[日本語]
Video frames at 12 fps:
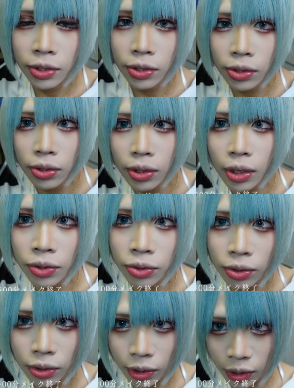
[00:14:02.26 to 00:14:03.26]
中華
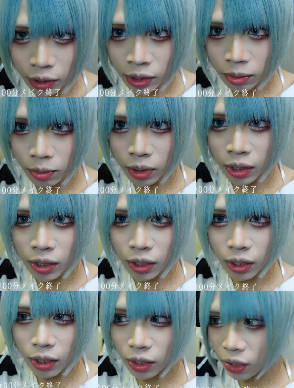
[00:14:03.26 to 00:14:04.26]
風にしまし
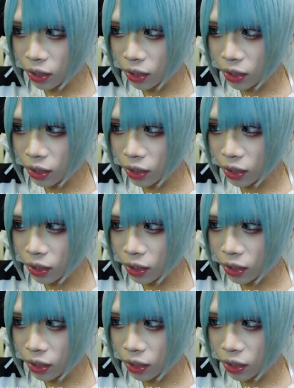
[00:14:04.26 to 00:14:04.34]
た今